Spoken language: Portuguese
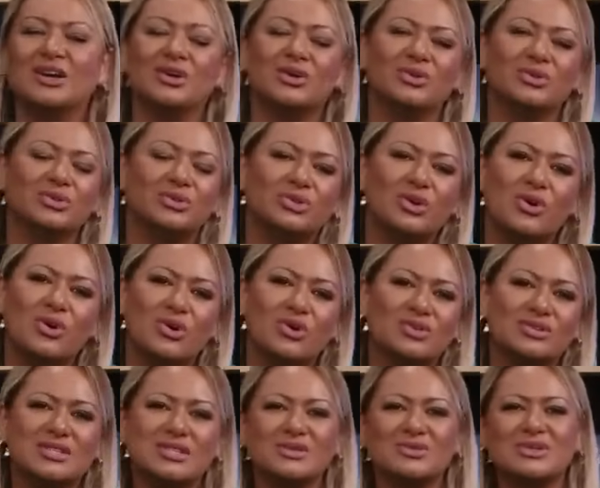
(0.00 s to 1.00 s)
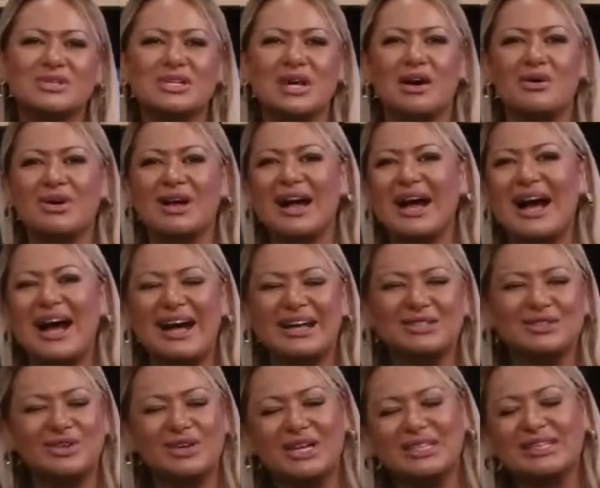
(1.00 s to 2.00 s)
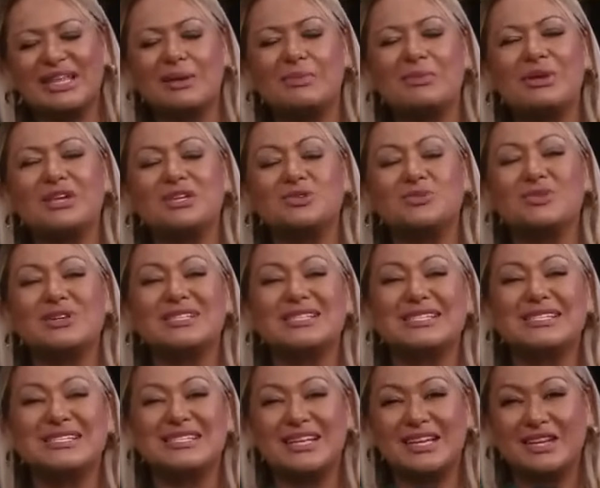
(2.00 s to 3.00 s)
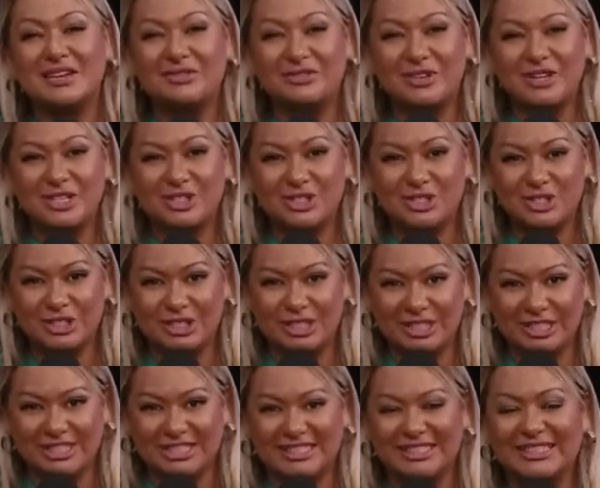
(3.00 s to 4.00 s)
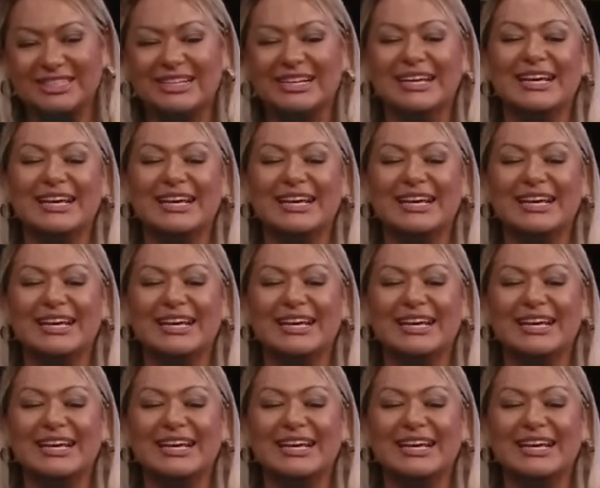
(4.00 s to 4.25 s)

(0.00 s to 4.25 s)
o doce, o salgado ou até mesmo a cervejinha.